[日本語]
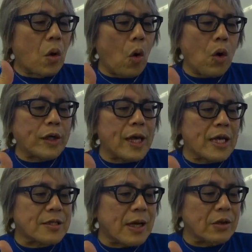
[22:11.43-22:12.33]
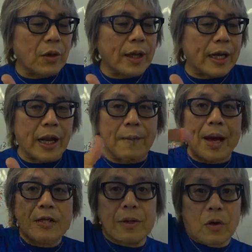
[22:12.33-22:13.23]
高気圧はどれからが
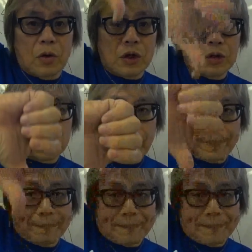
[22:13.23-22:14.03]
まずはこの状態